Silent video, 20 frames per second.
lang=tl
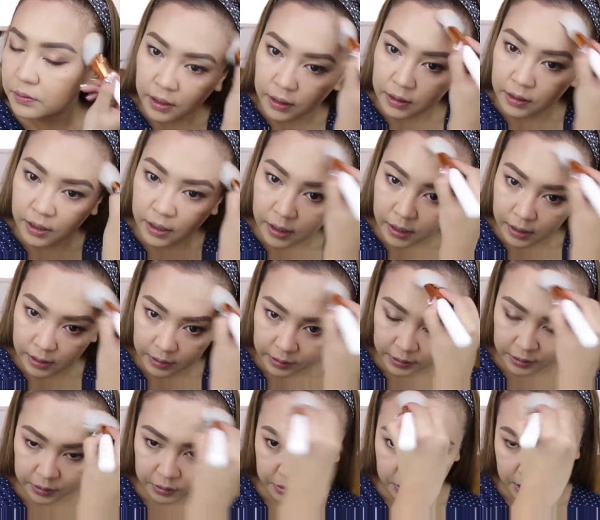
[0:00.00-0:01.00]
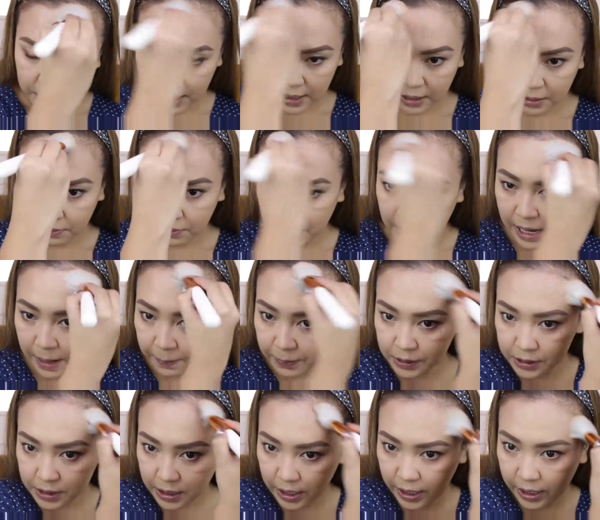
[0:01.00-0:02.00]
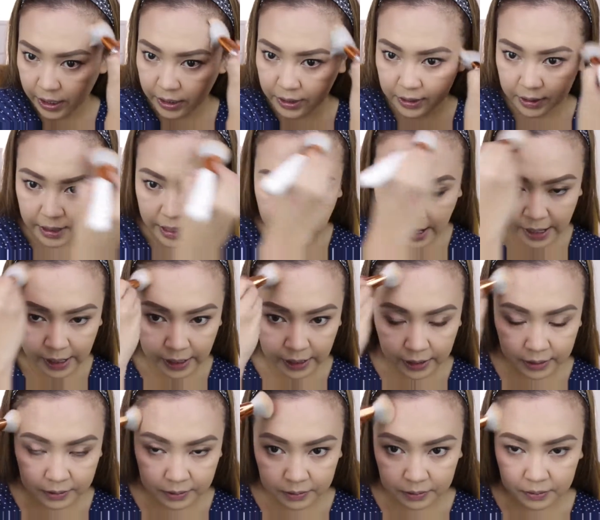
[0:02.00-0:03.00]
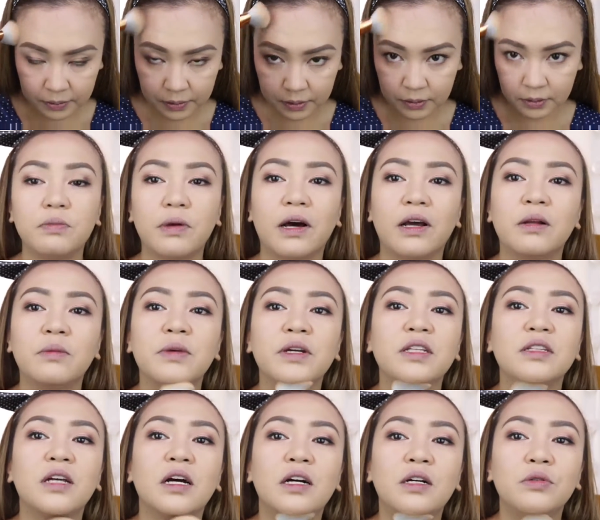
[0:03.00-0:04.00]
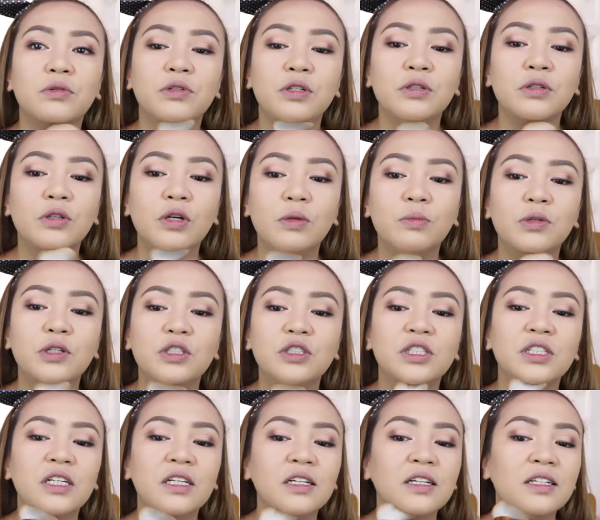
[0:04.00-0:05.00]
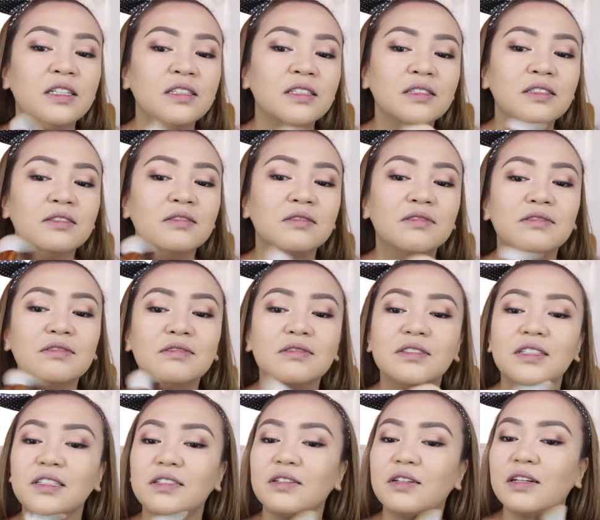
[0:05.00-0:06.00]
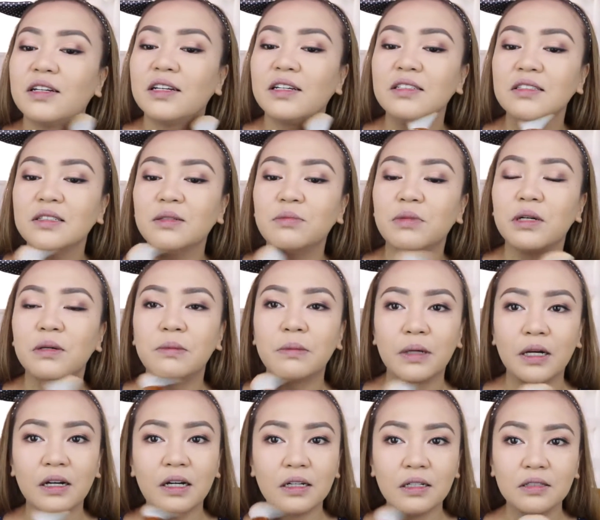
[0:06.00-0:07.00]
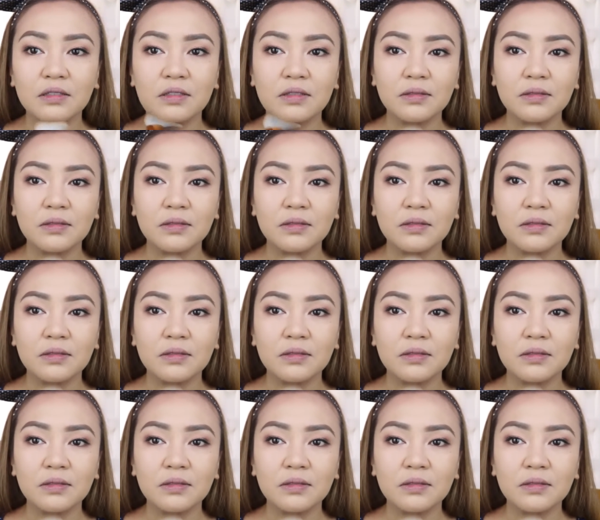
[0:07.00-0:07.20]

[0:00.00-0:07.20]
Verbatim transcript: And then, dito na, malapit sa hairline. Para maitago yung double chin. Dito rin, sa baba